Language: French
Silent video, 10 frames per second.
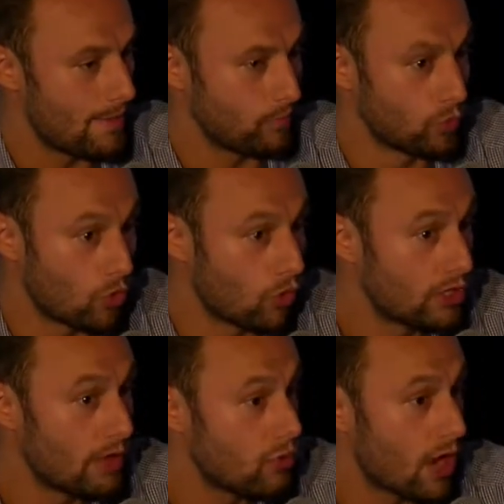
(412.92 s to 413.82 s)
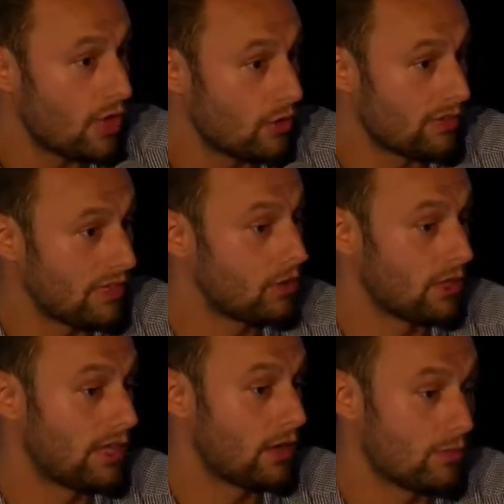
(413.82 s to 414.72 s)
donc on le déploiera dans les villes dans
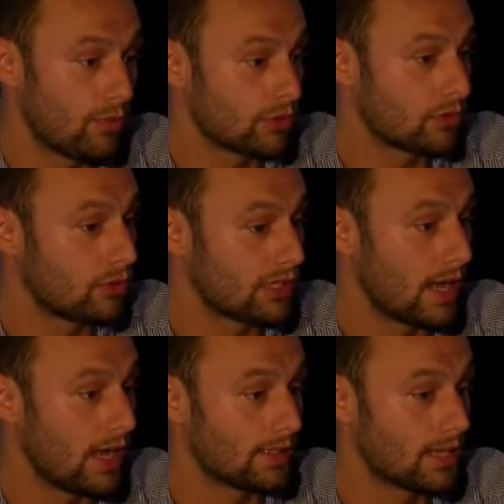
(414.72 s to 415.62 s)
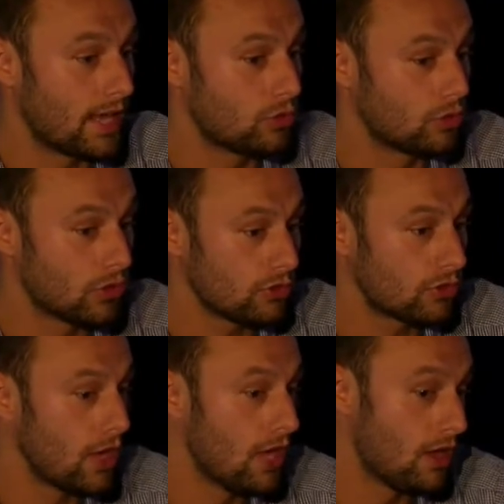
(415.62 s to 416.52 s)
lesquelles on pense que ça, a du
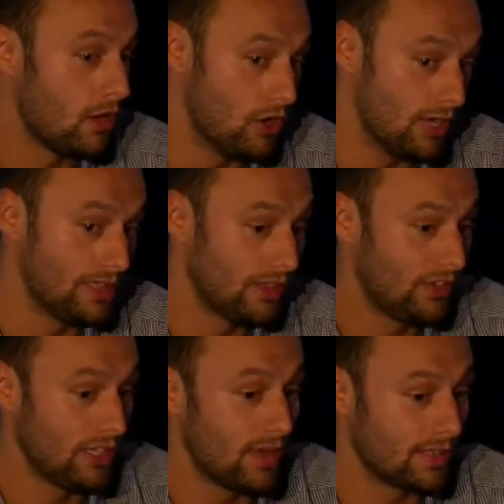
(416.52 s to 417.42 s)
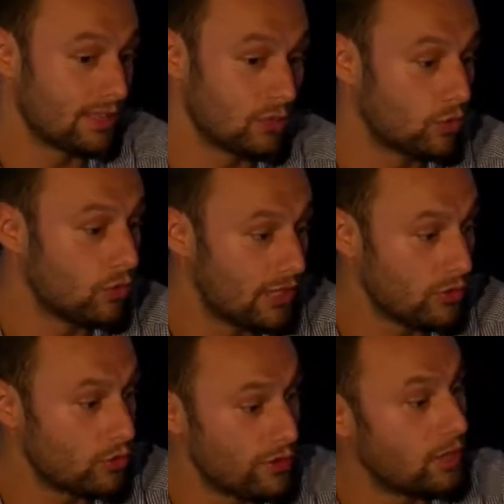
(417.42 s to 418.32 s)
sens. les défis, bah, c'est de trouver
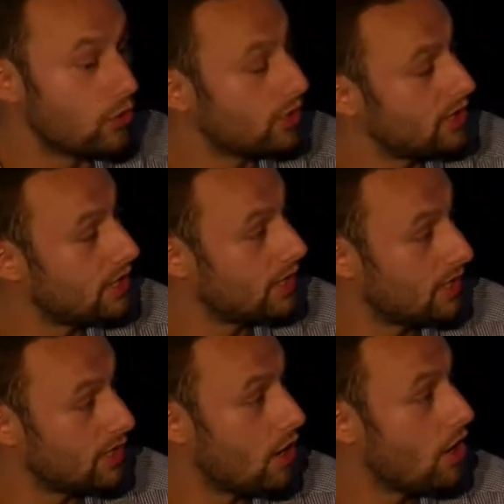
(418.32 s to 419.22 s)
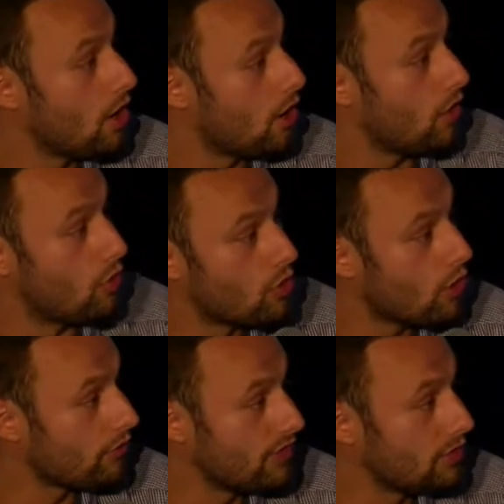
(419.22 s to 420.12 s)
du coup des coursiers qui ont
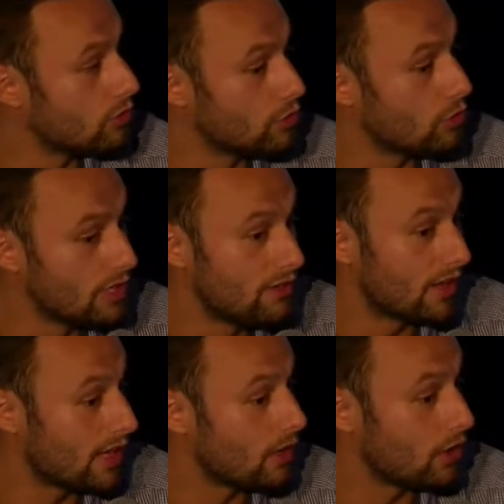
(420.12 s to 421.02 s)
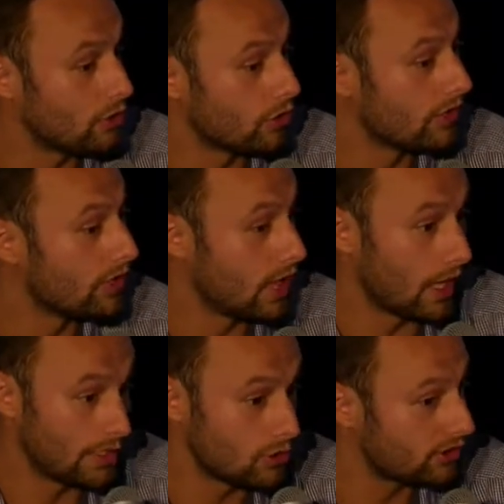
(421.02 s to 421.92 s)
l'envie de, de, livrer dans des,
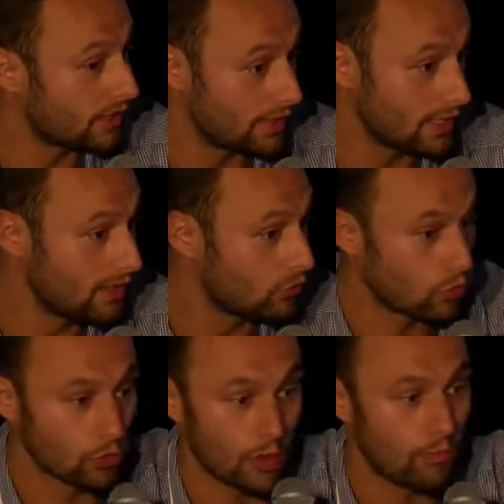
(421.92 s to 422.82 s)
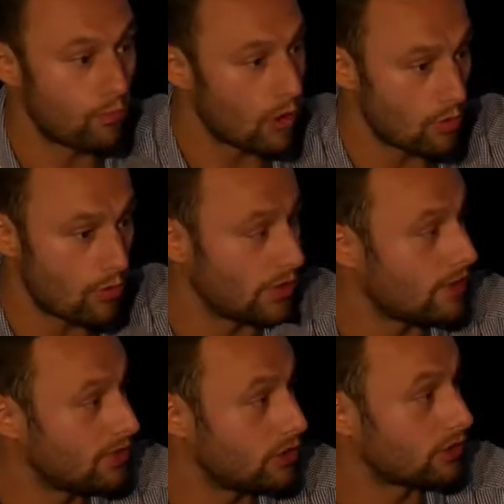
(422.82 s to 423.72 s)
à des heures très tardives. Donc on doit probablement
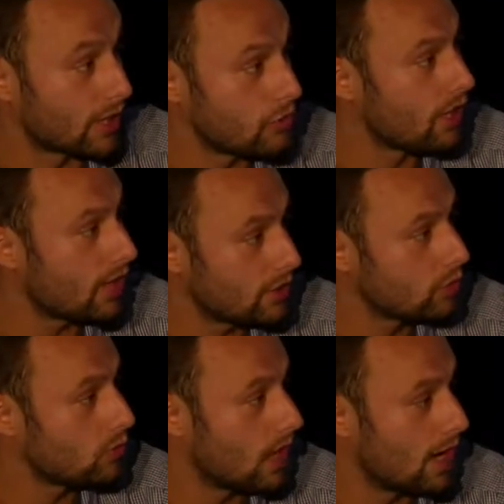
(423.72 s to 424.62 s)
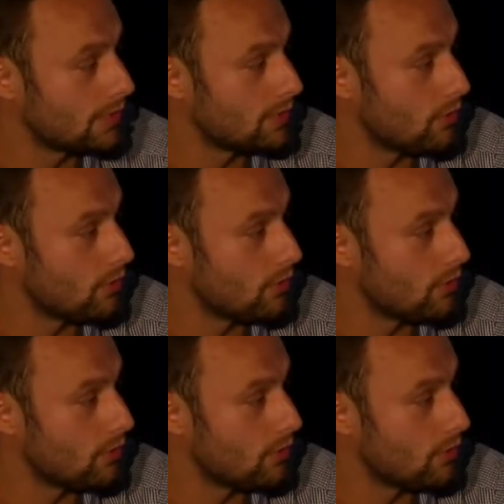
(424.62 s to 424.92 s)
adapter notre rémunération à ces